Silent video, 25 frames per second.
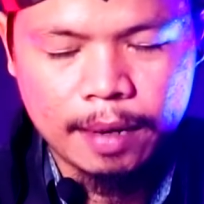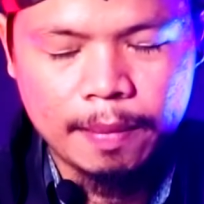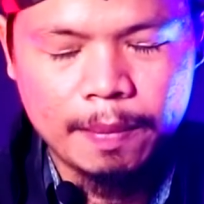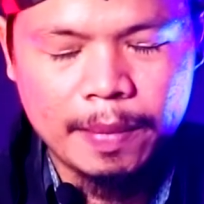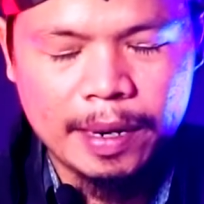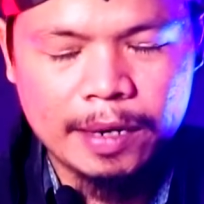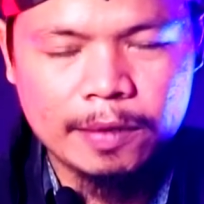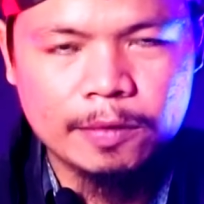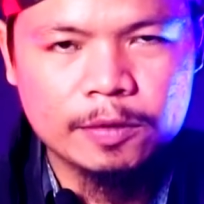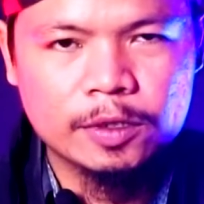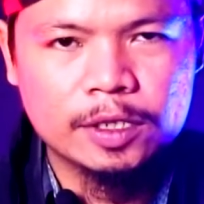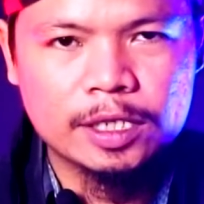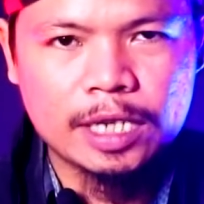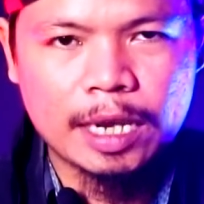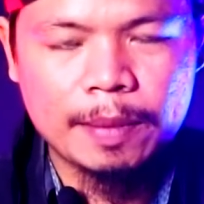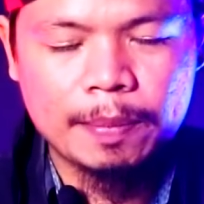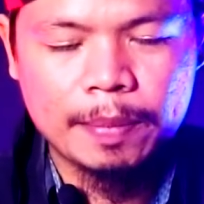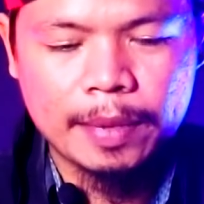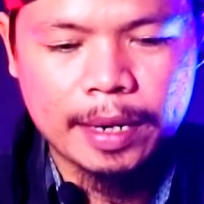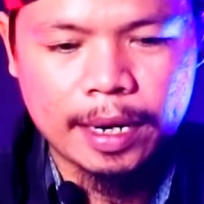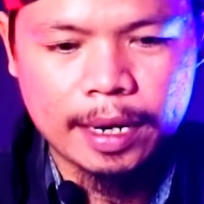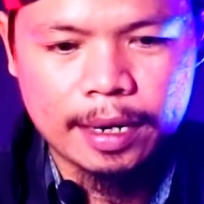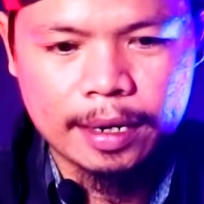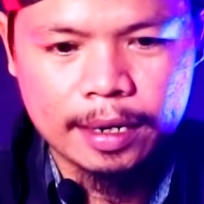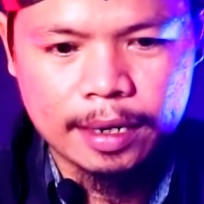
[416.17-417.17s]

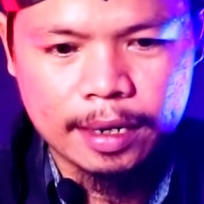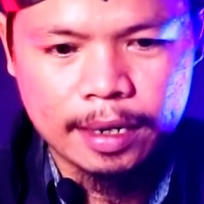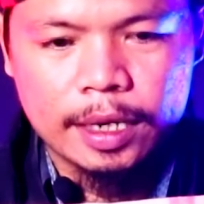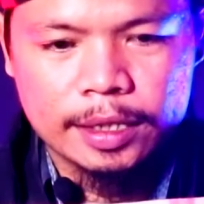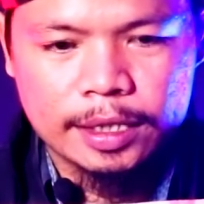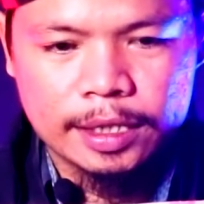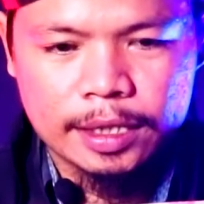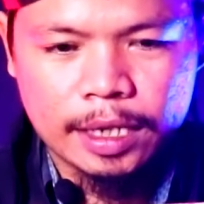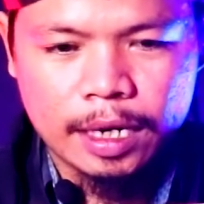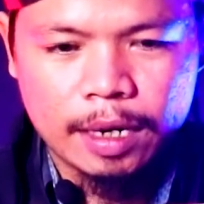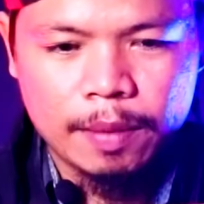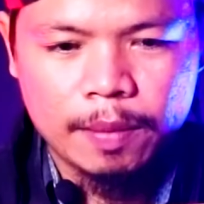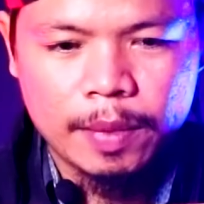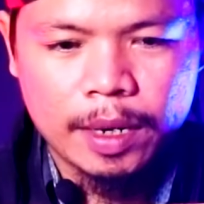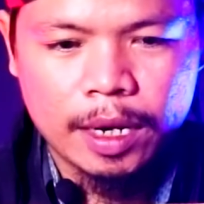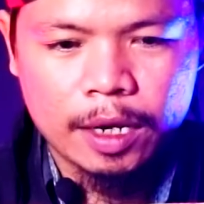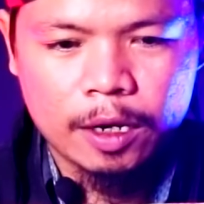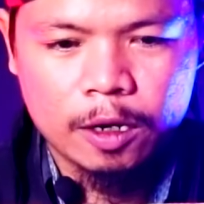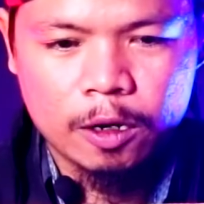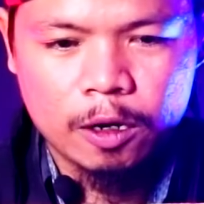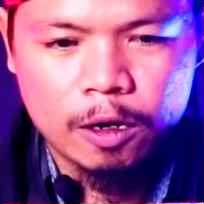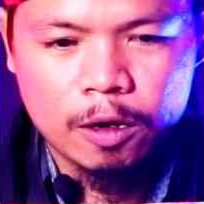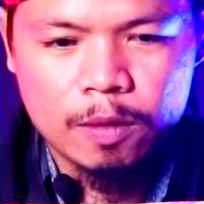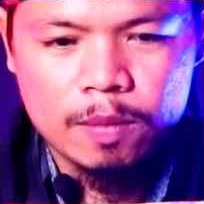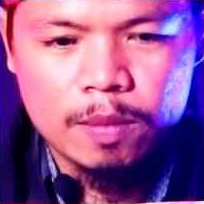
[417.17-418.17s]
mengucapkan
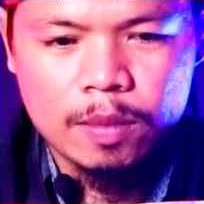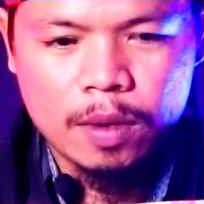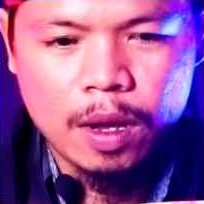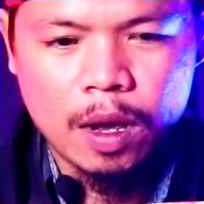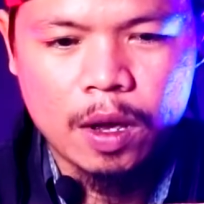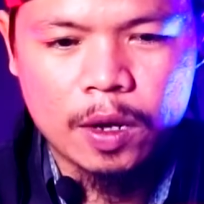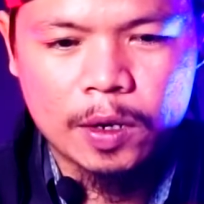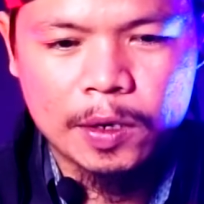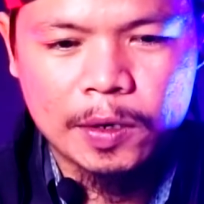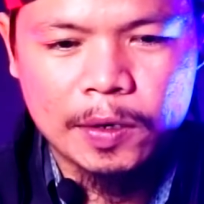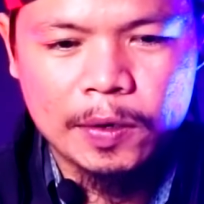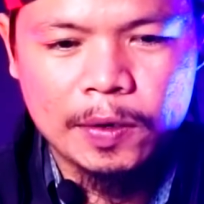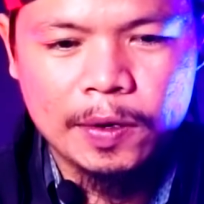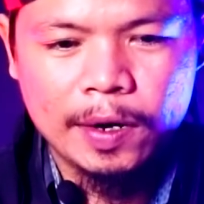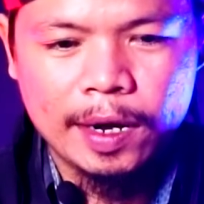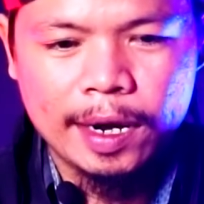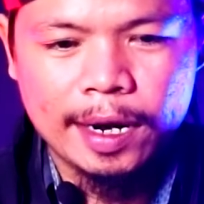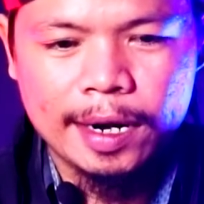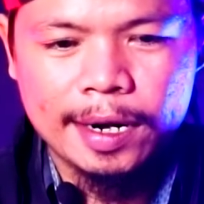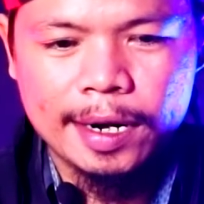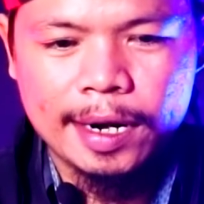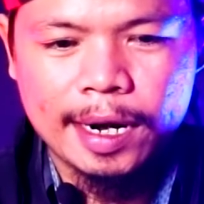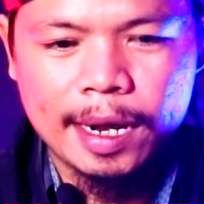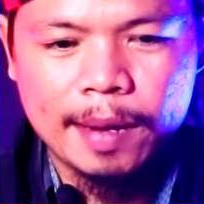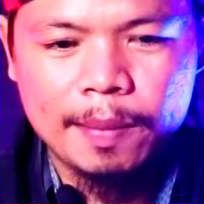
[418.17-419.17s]
Assalamualaikum roh
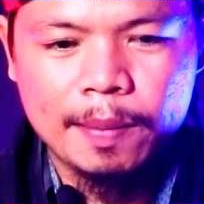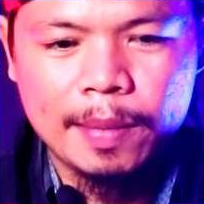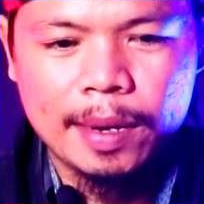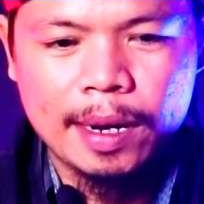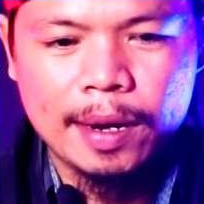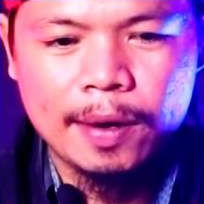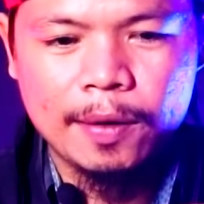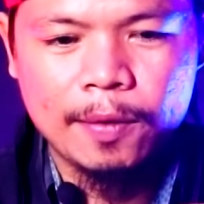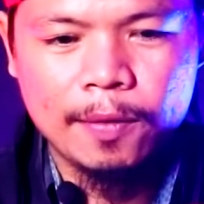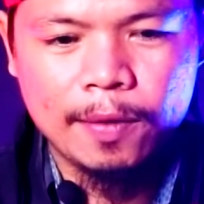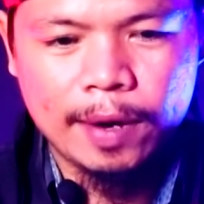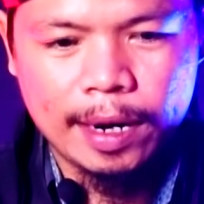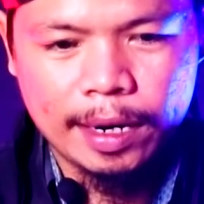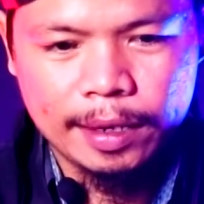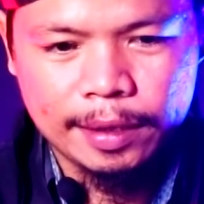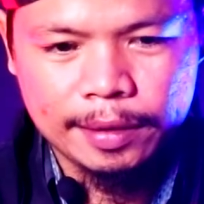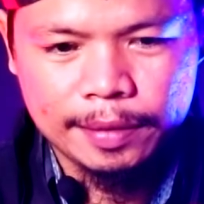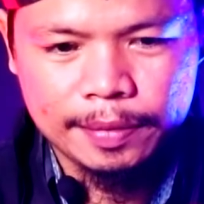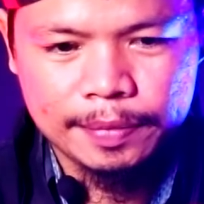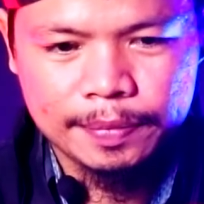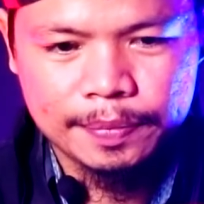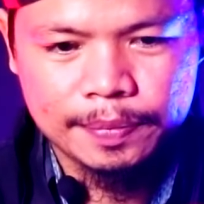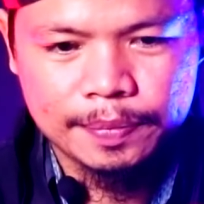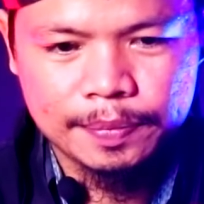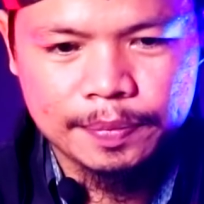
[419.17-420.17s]
nama
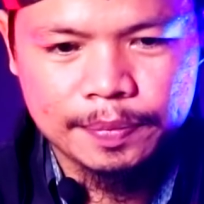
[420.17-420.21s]
uang